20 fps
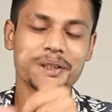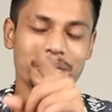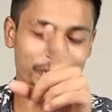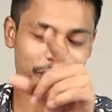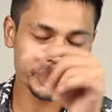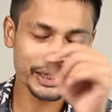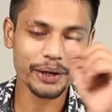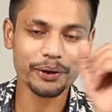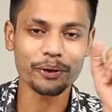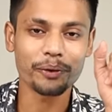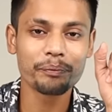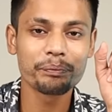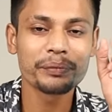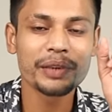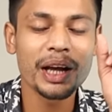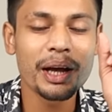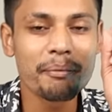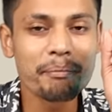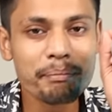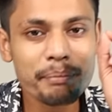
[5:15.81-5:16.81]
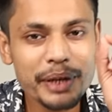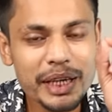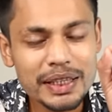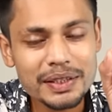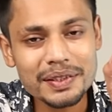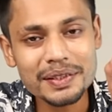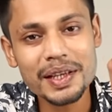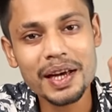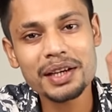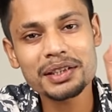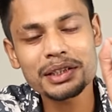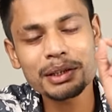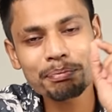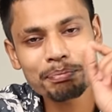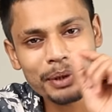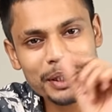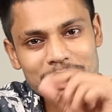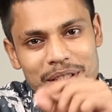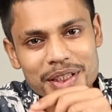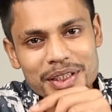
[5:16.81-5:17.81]
क्योंकि देखो बीस से
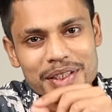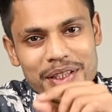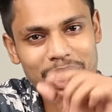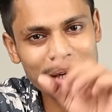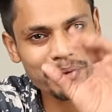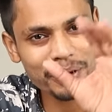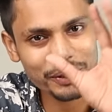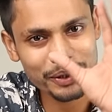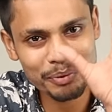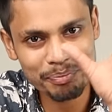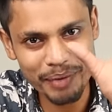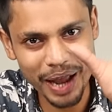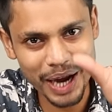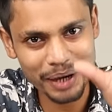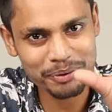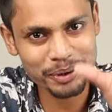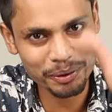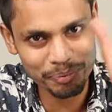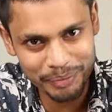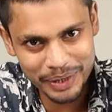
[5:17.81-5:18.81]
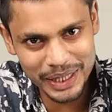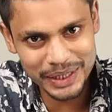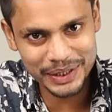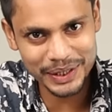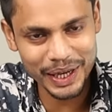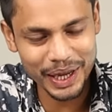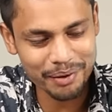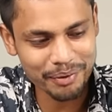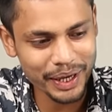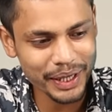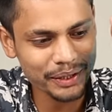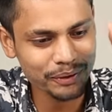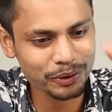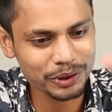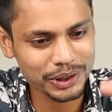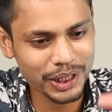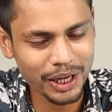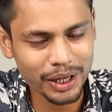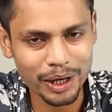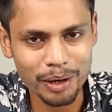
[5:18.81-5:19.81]
पच्चीस हजार में कोई मैकबुक बेच रहा है भाई
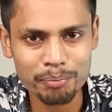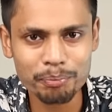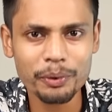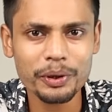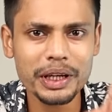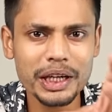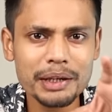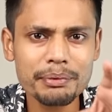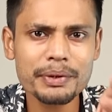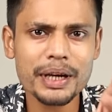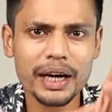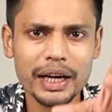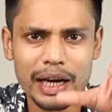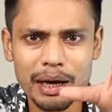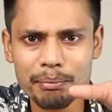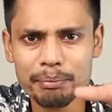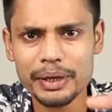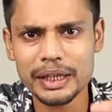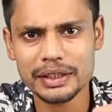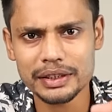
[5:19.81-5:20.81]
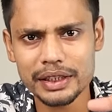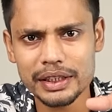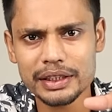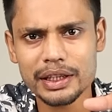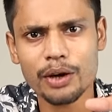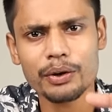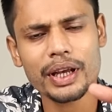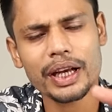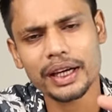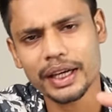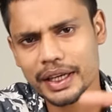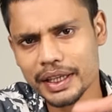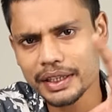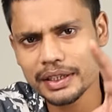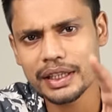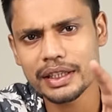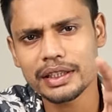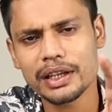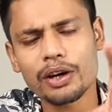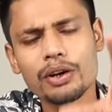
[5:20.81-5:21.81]
उसका इसका कंपोनेंट भी अगर आप बेचने जाओ या
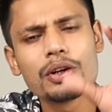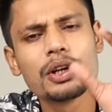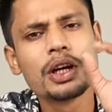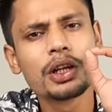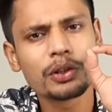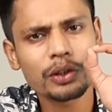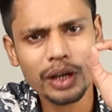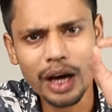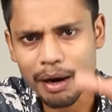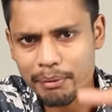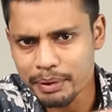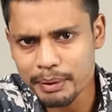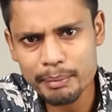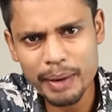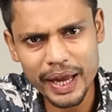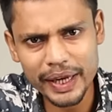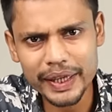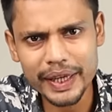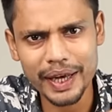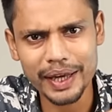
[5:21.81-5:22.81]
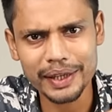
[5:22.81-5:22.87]
खरीदने जाओ तो काफ़ी महंगे